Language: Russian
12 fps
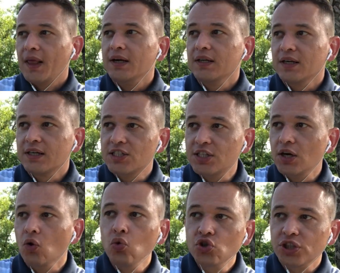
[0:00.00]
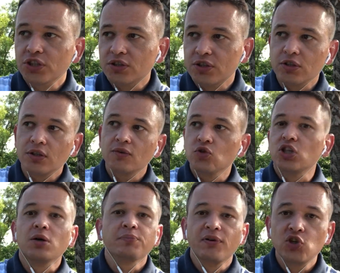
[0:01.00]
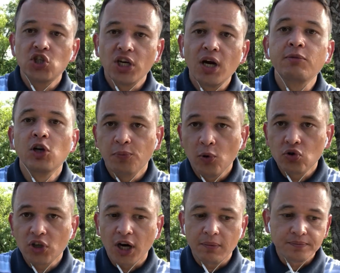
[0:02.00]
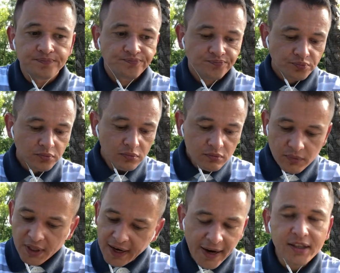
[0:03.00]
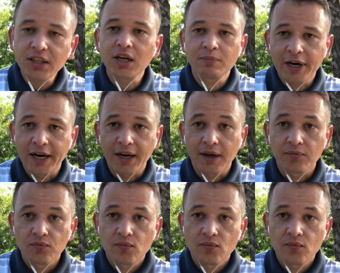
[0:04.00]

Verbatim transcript: а, где учат вот там по вечерам или по утрам. Это нормально.